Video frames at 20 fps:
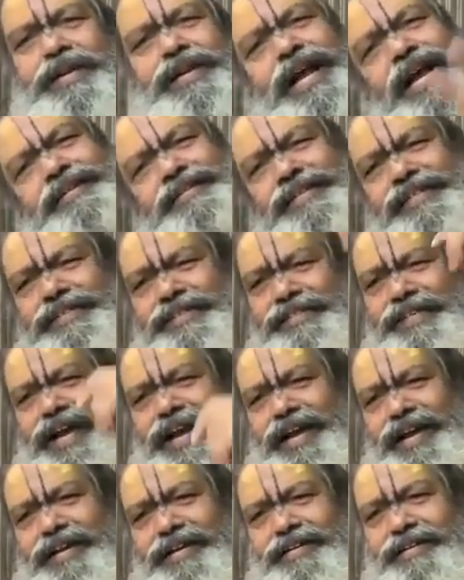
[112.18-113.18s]
बिना
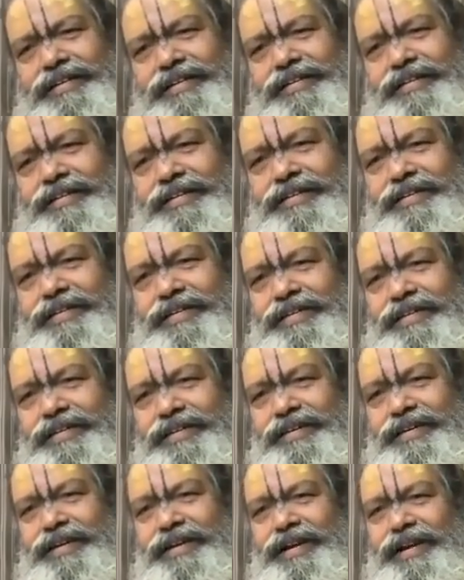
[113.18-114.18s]
चेष्टा
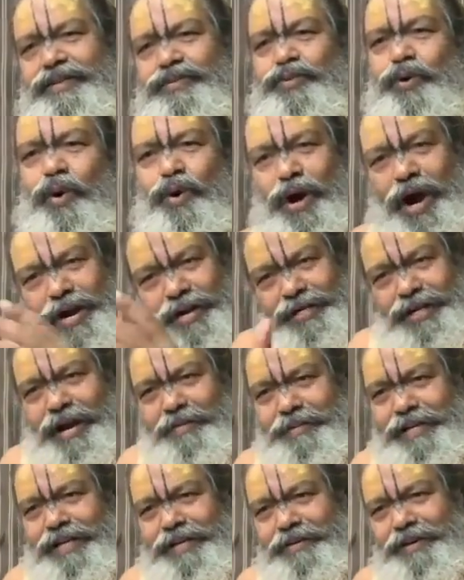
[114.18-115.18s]
दो घंटा
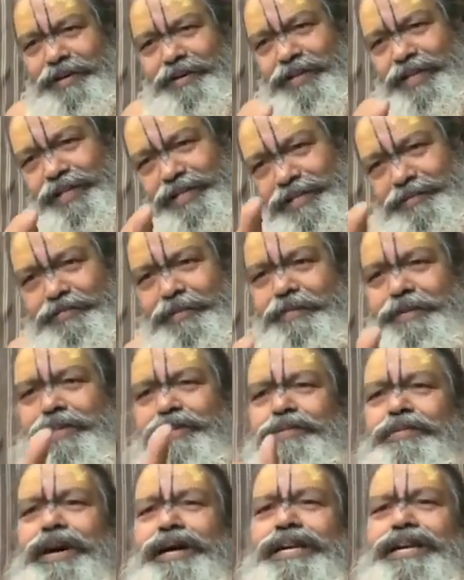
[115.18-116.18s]
भी इसमें भी
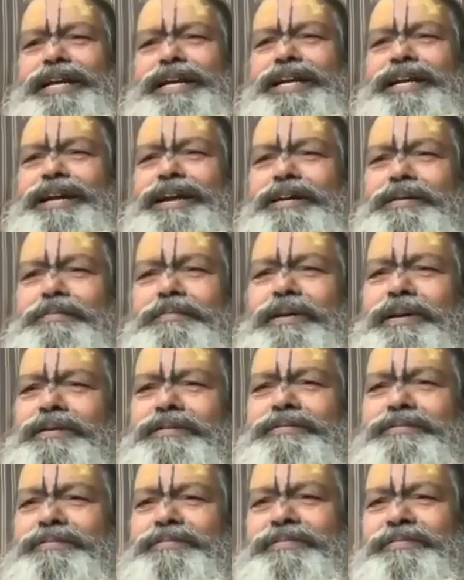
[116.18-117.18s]
तुम्हारे
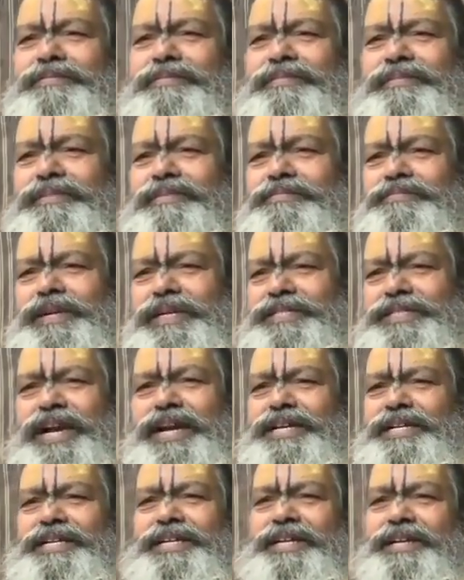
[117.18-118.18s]

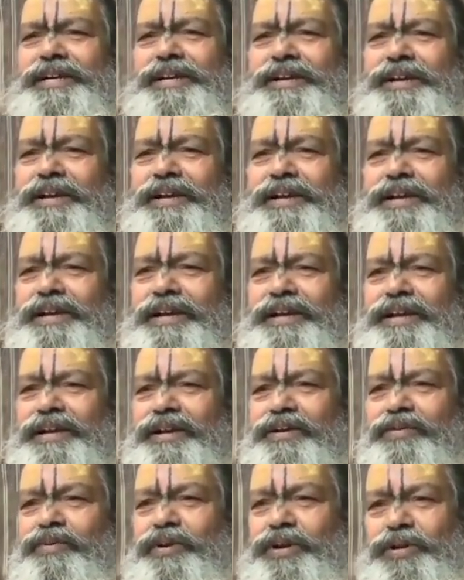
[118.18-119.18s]
बेचैनी
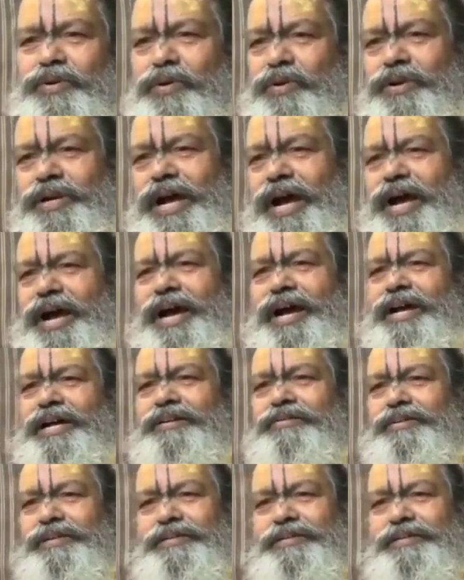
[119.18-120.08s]
कोई रो रहा है